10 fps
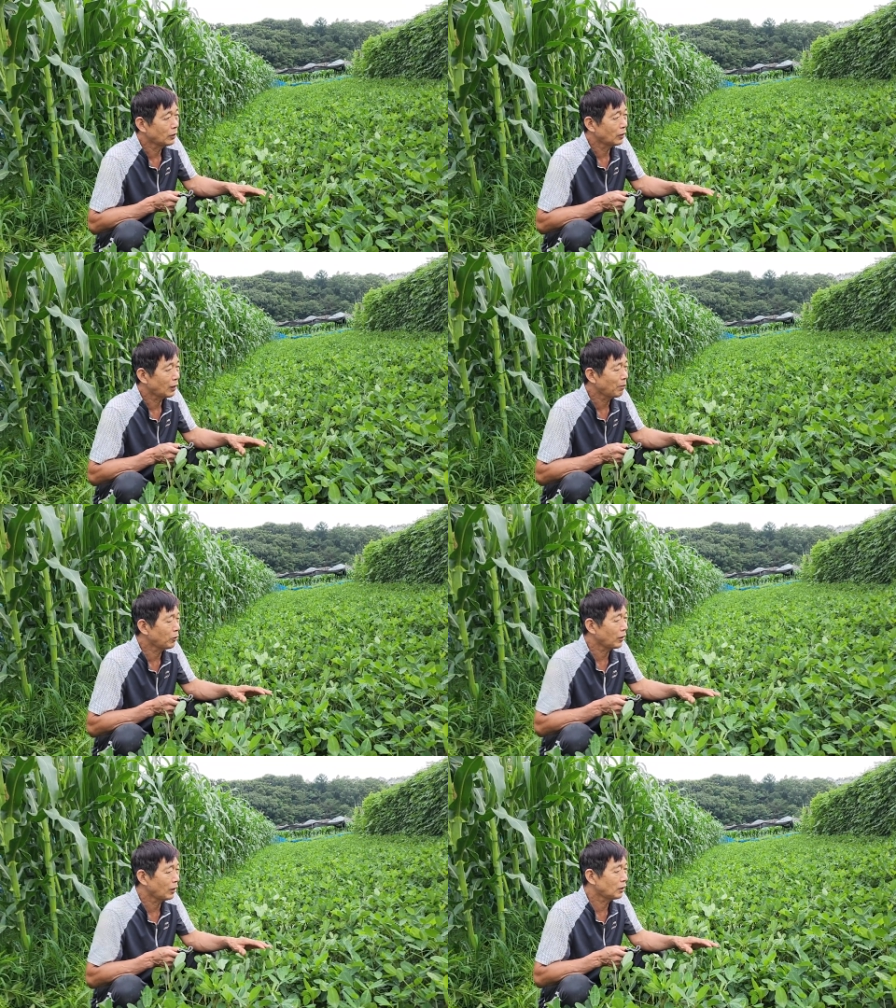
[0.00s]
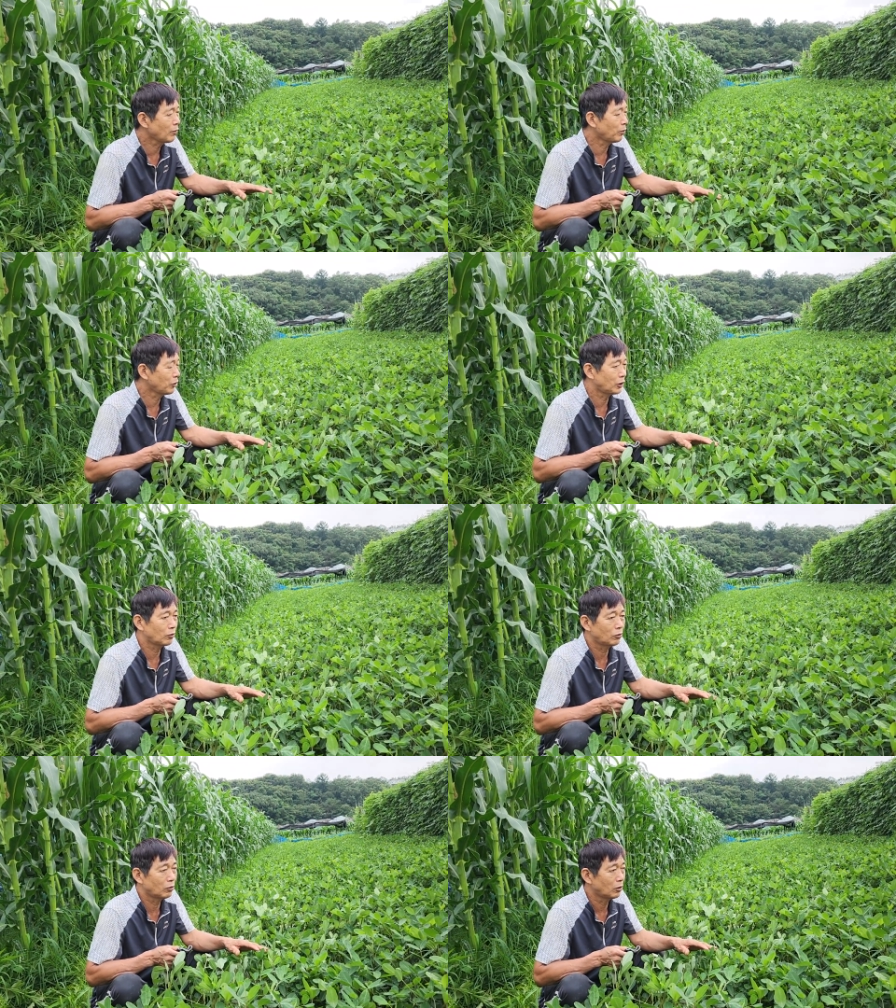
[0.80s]
이제 한번
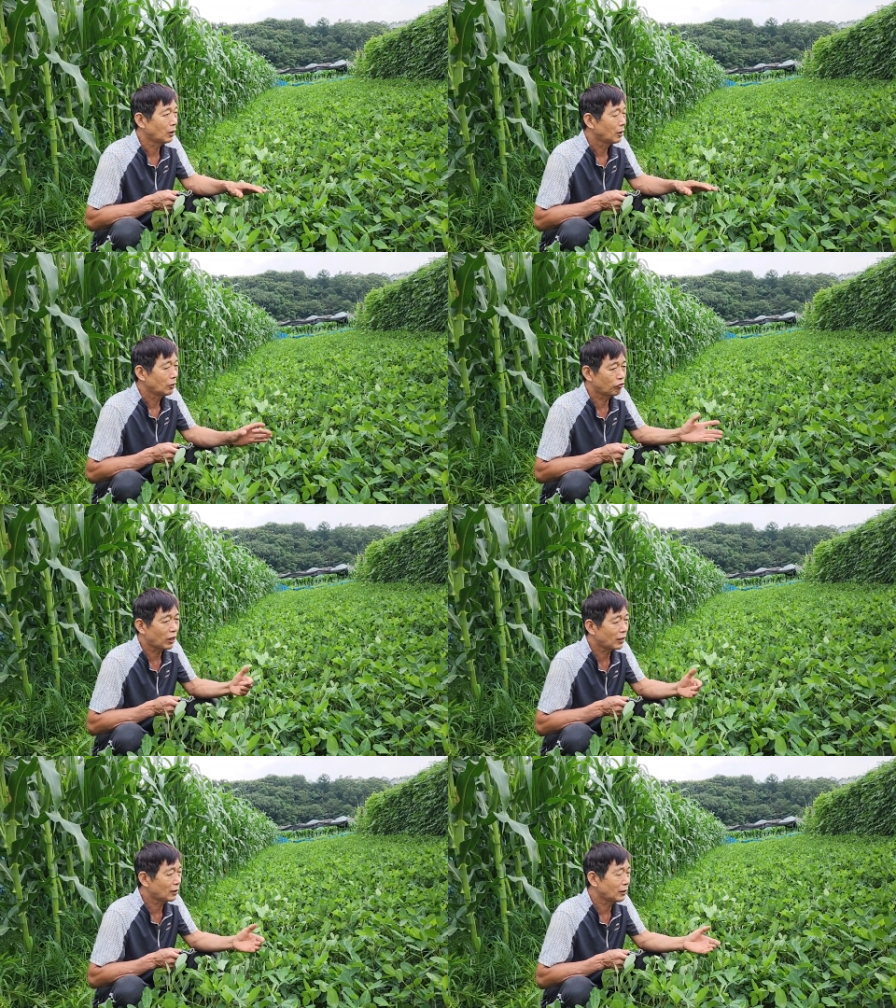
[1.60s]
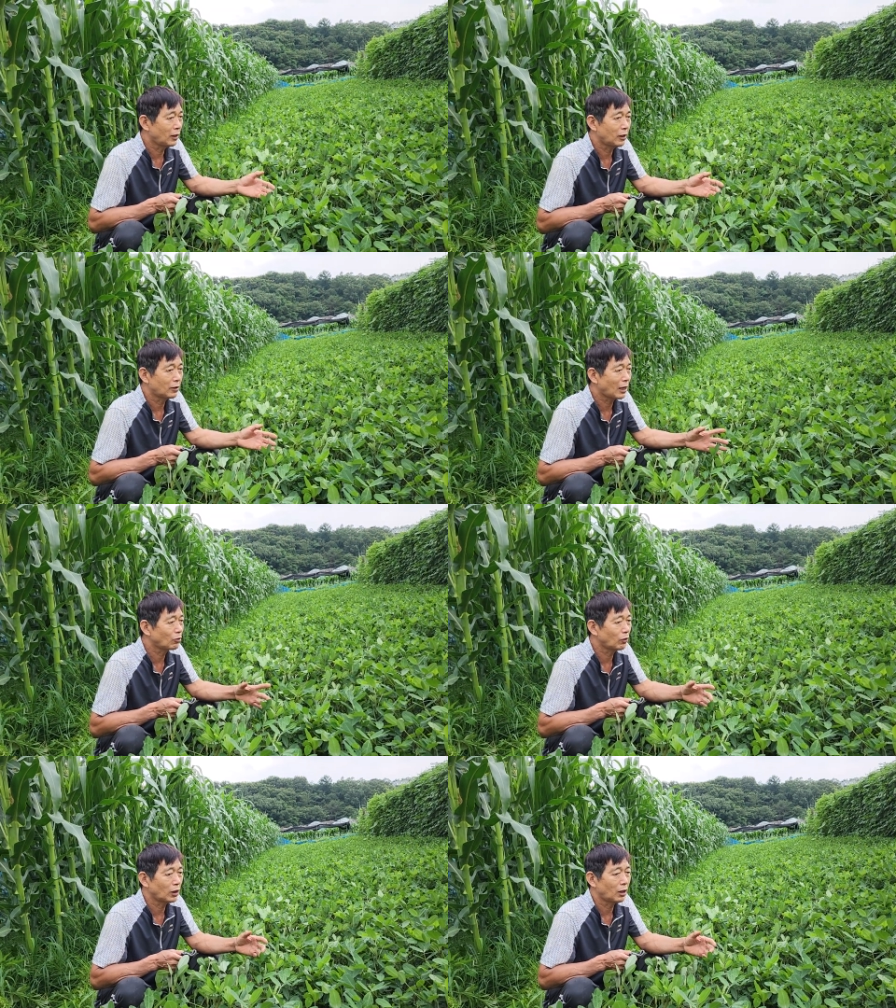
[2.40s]
심어보시고 수확할 때
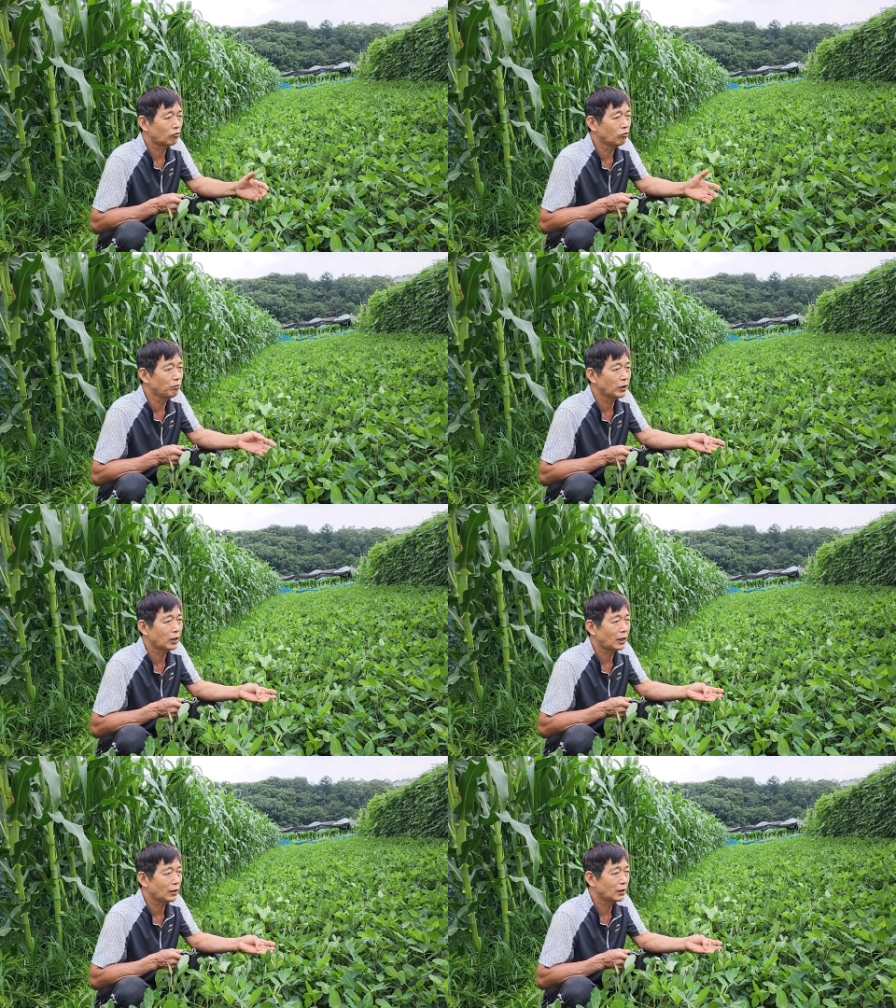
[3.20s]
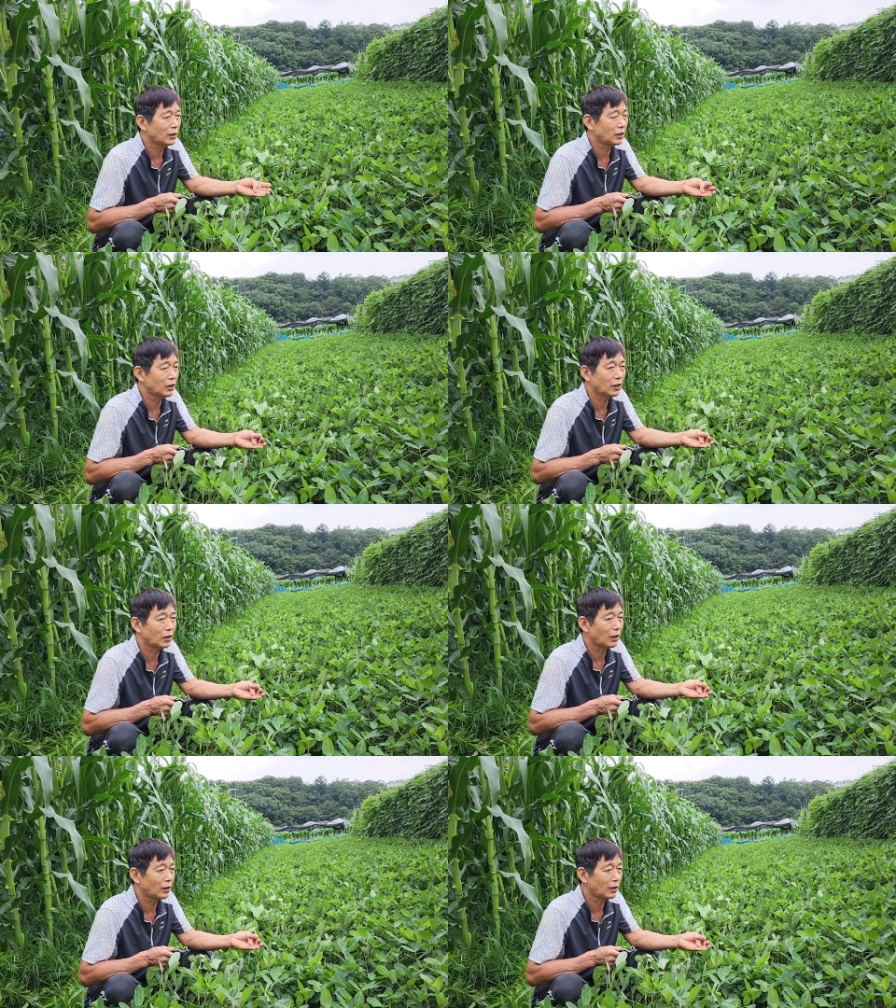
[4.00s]
땅속에 군빙이가 있나
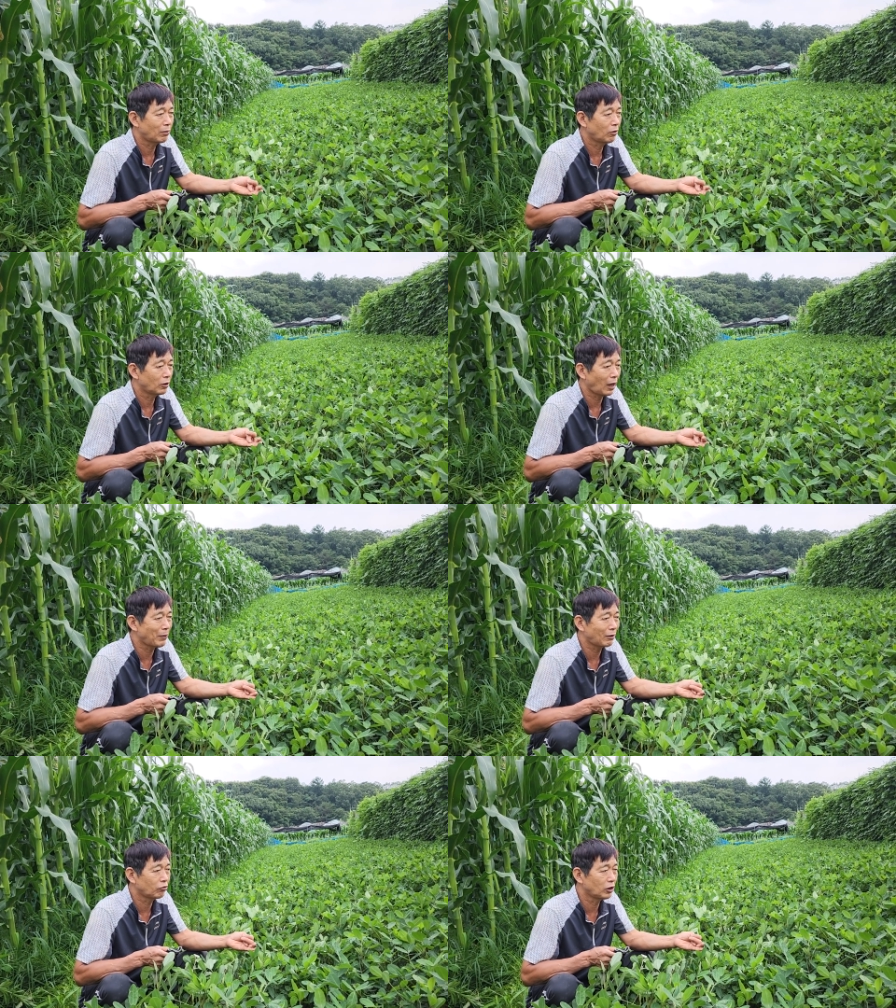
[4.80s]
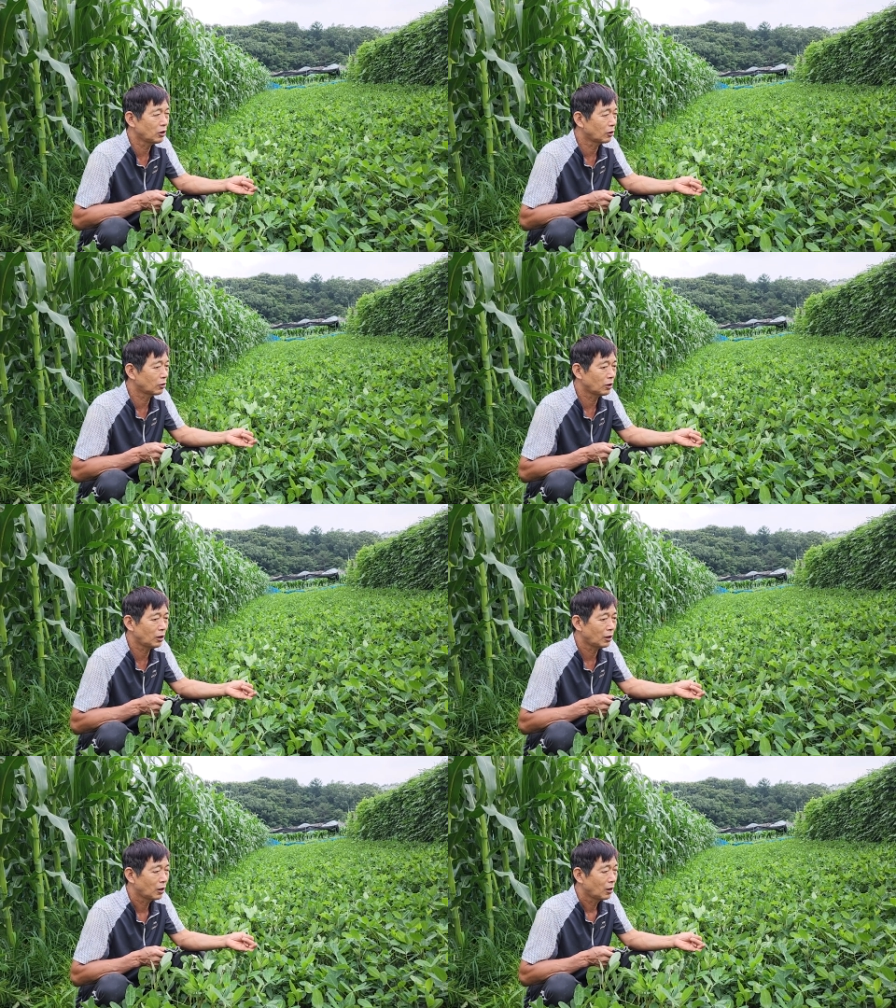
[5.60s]
지렁이가 있나 뭐 개박구지 이런
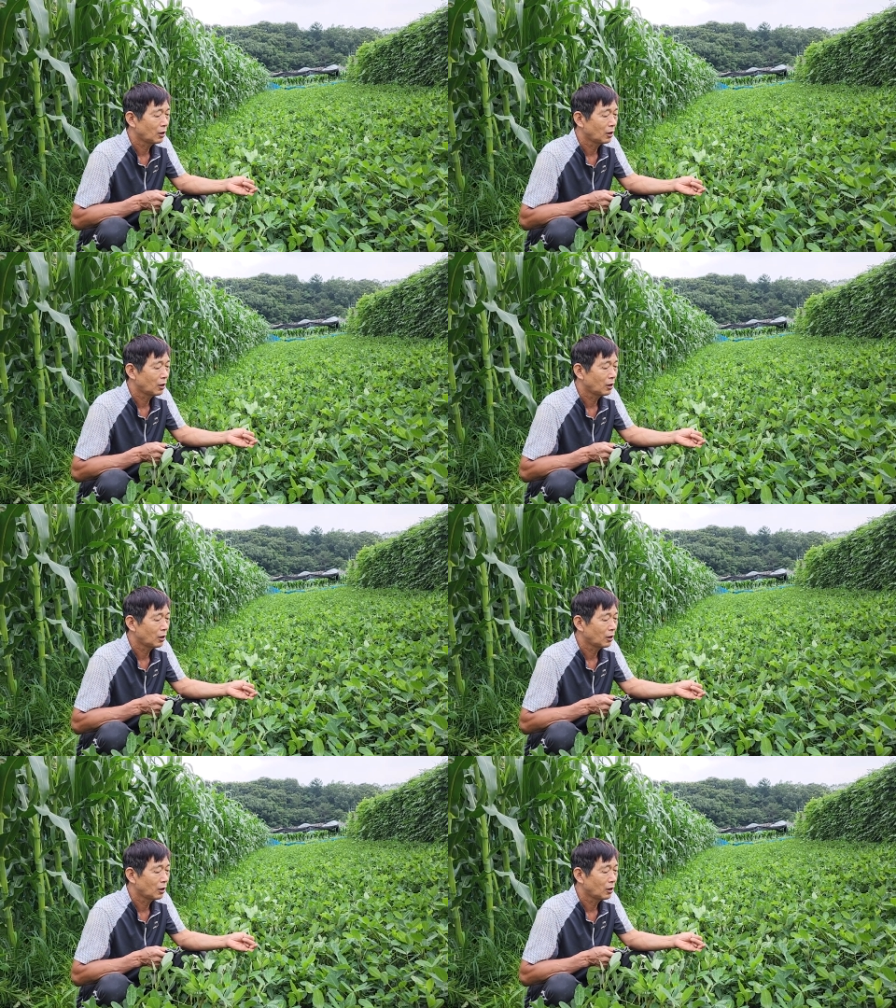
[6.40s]
것들이